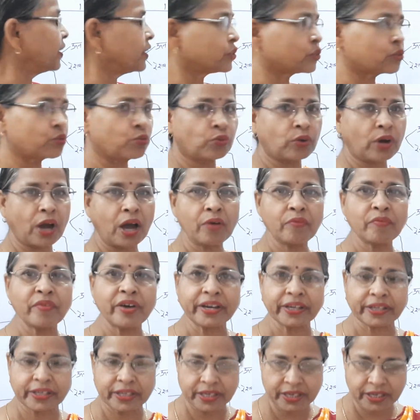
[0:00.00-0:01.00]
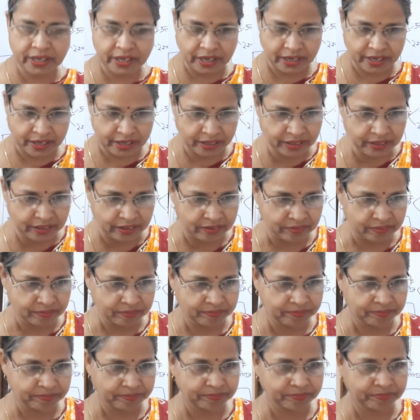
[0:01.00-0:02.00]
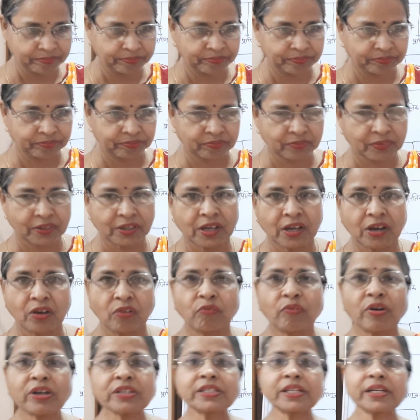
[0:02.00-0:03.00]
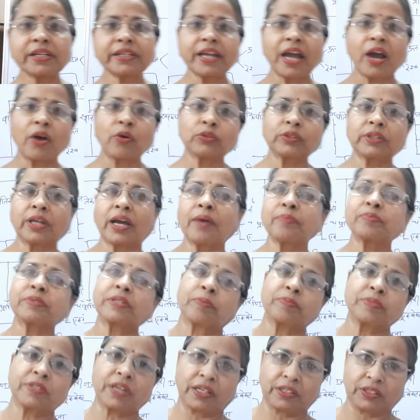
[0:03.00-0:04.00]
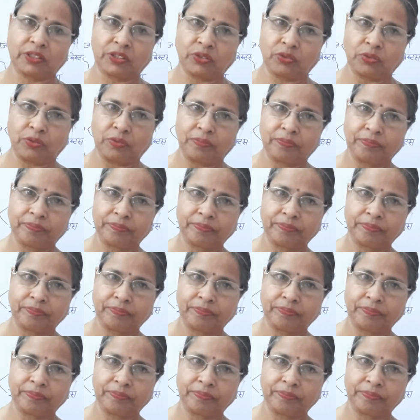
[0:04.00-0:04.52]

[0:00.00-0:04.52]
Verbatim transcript: रेशों का वर्गीकरण वस्त्र क्या होता है आप सब जानते हो